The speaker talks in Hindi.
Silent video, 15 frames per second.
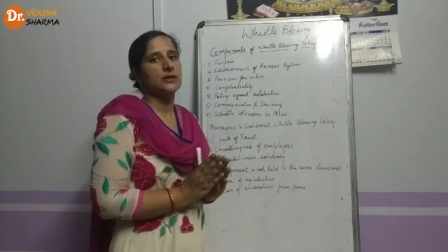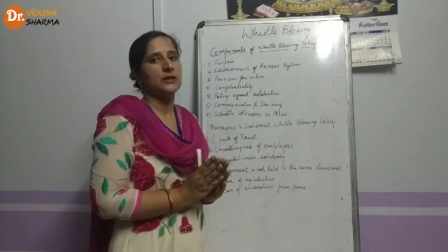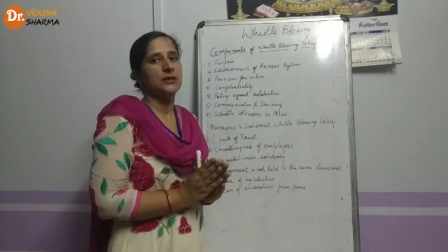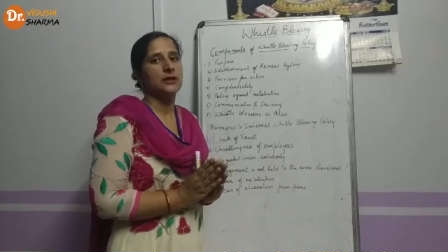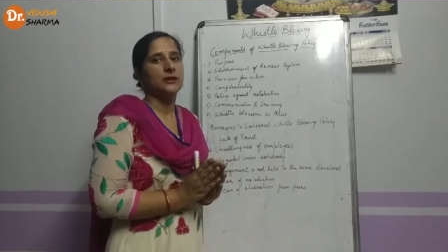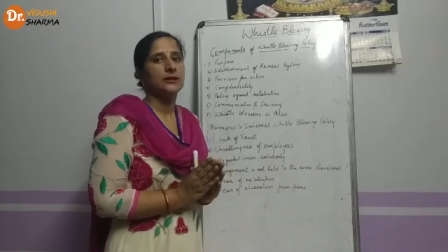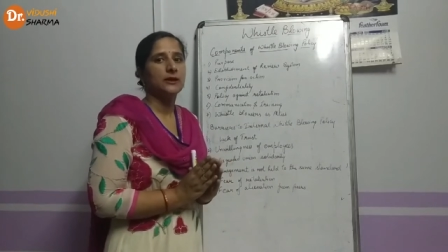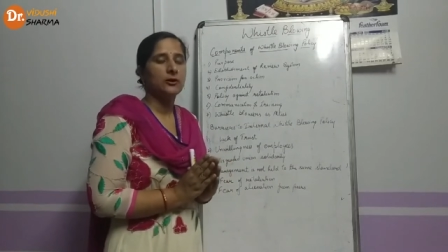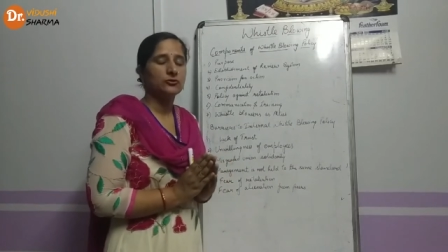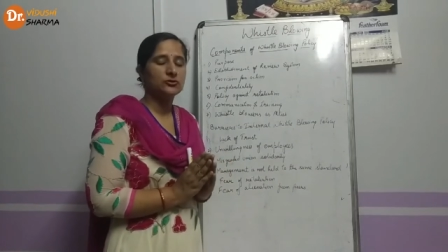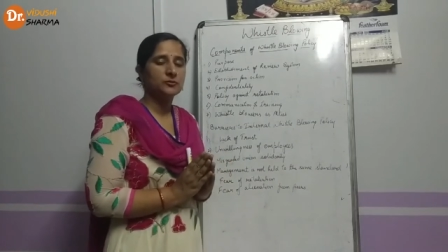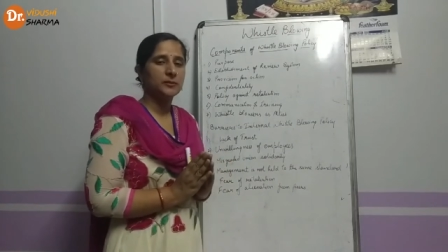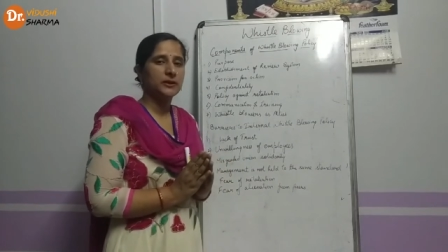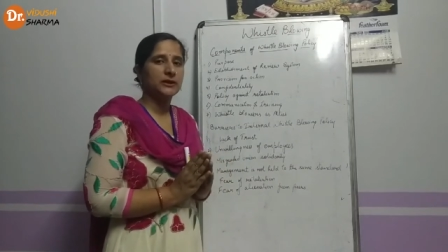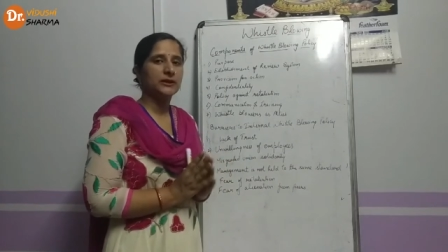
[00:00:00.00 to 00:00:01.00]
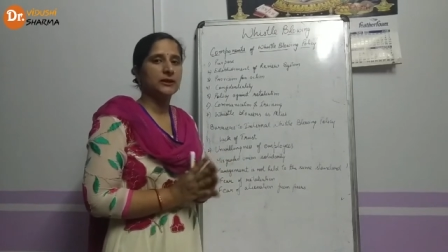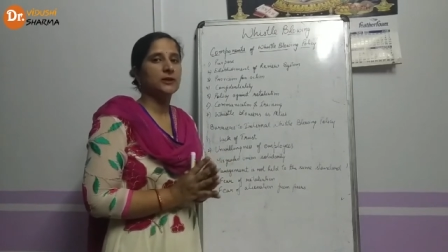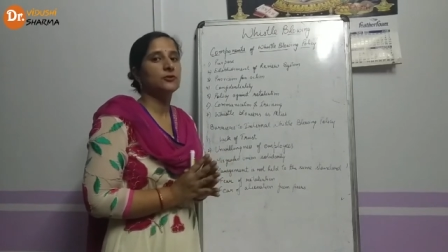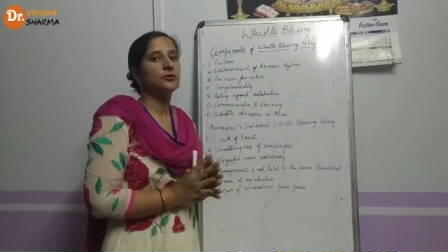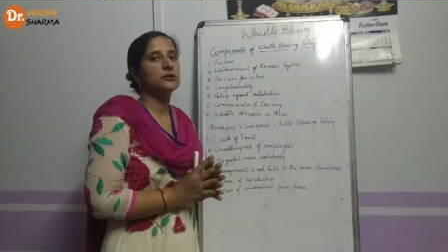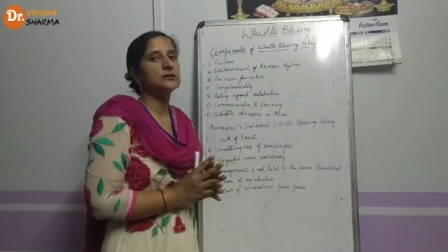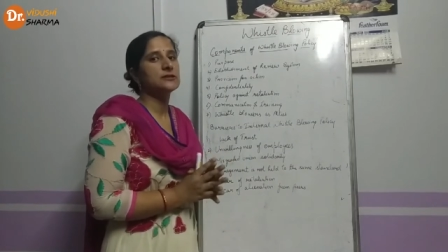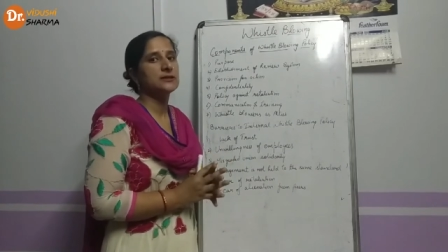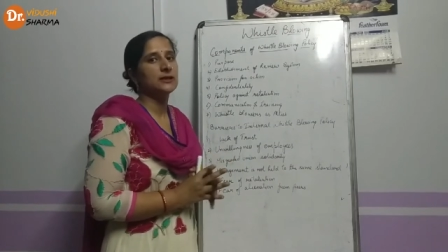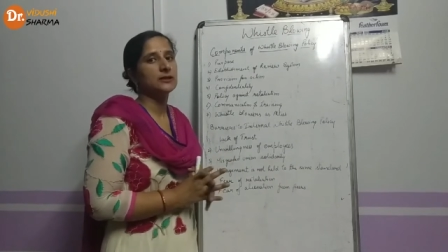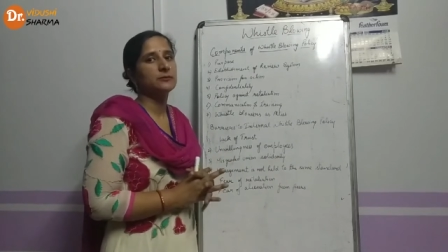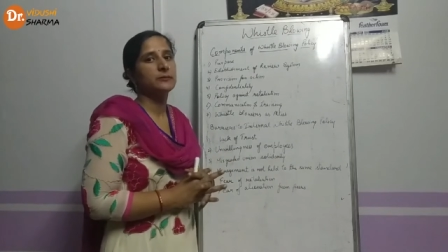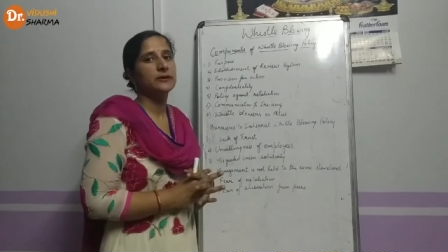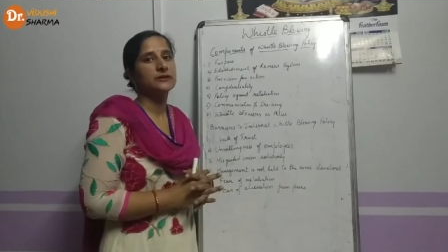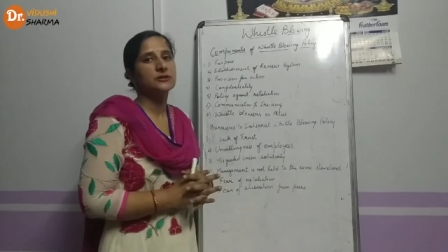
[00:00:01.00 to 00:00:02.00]
चाहिए या उसमें लिखी हुई
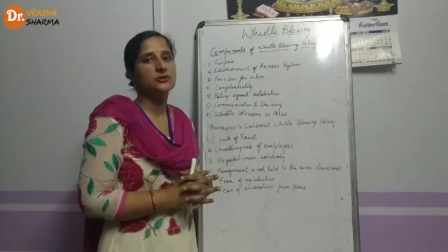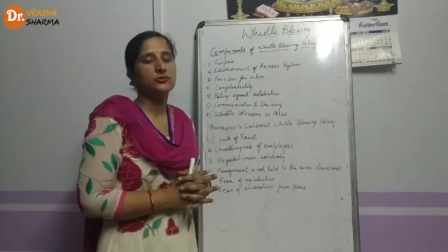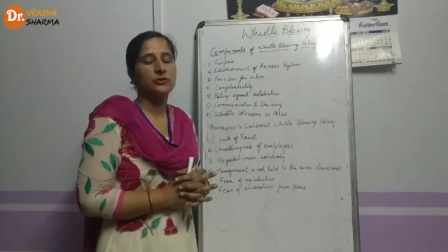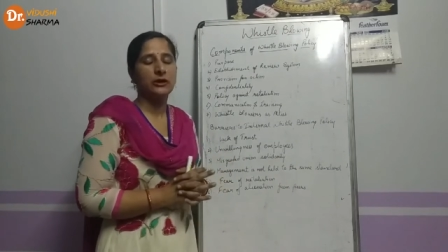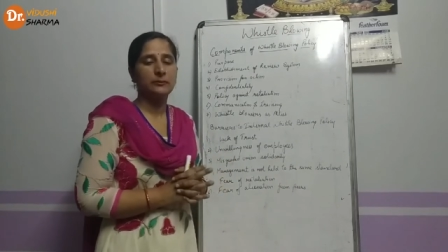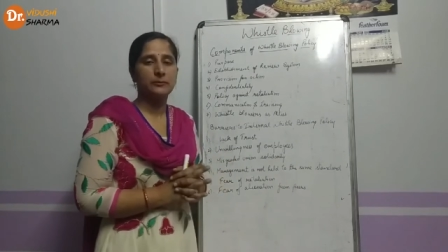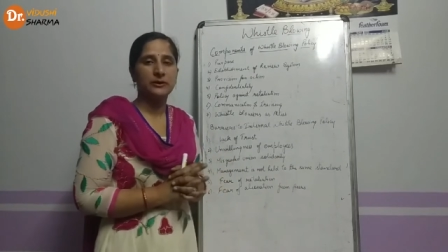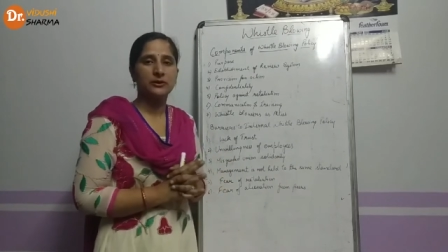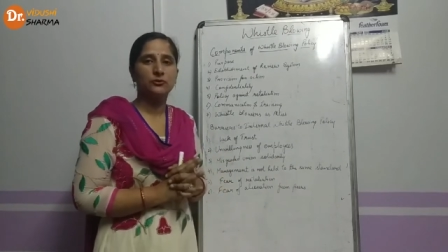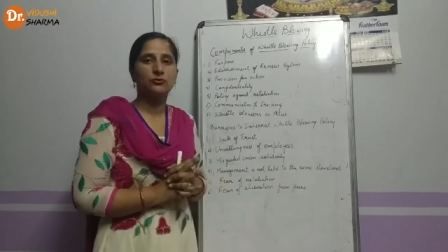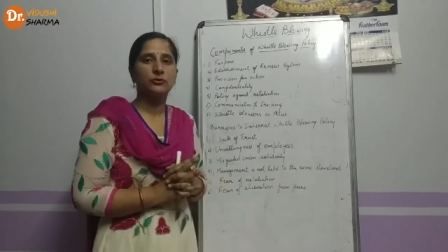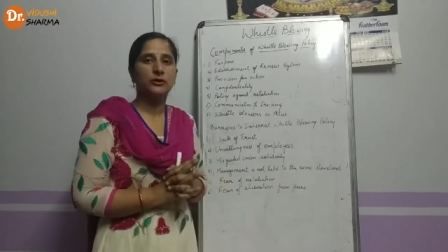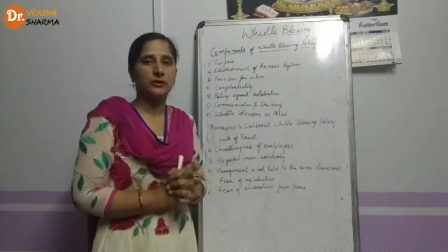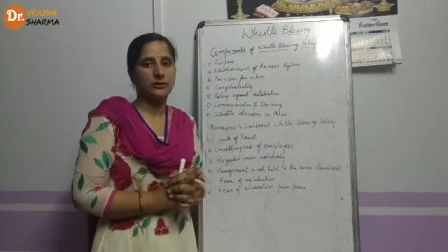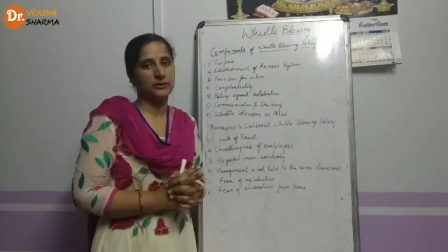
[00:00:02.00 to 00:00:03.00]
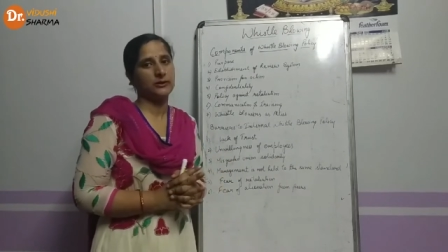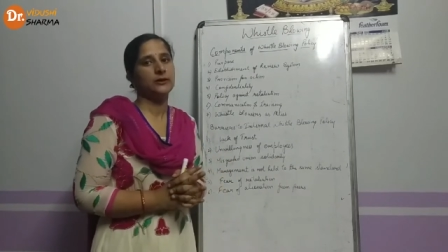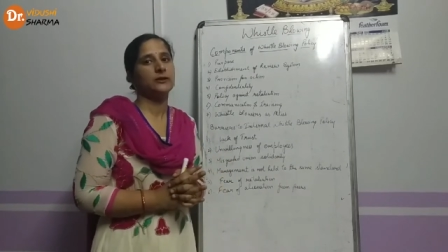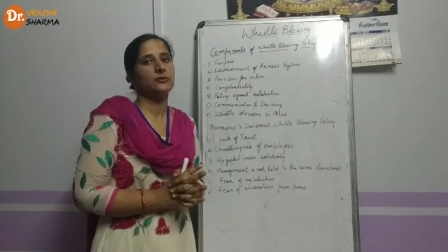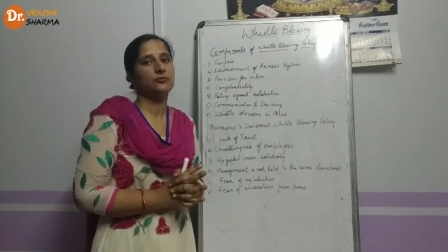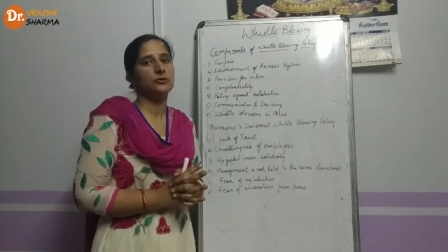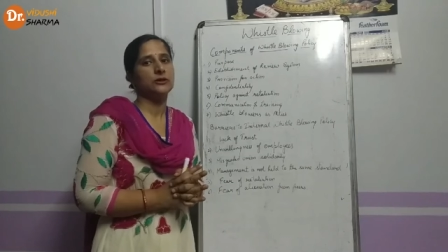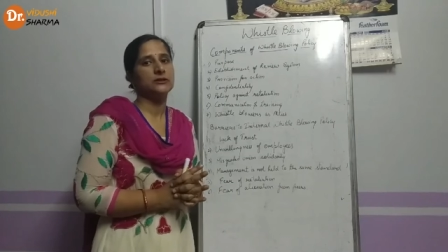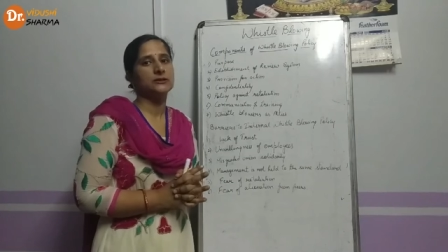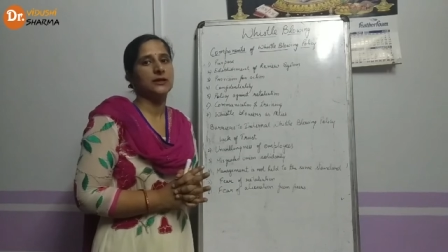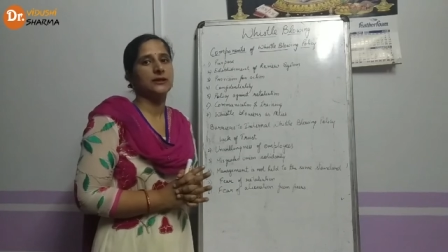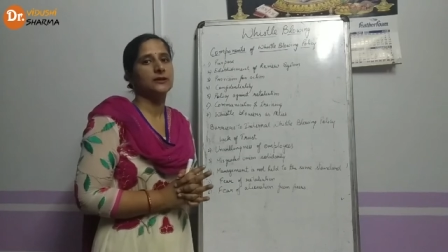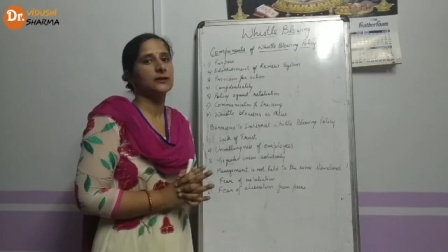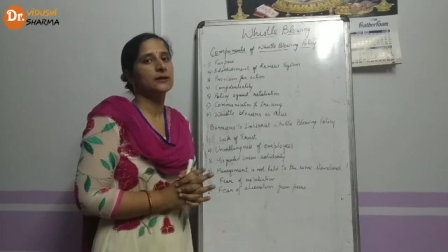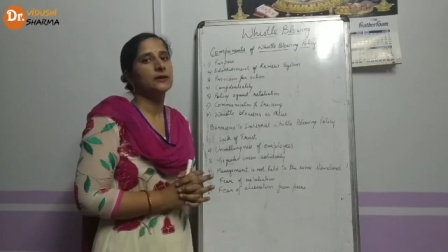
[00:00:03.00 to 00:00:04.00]
स्टेटमेंट्स जो है बिल्कुल क्लियर होनी
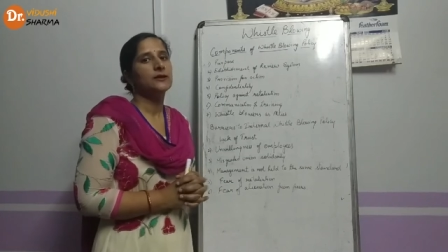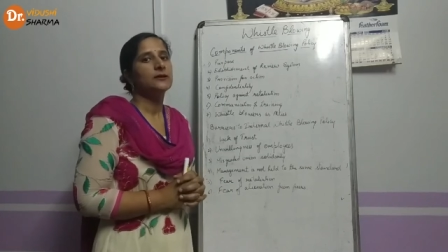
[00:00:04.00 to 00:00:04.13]
चाहिए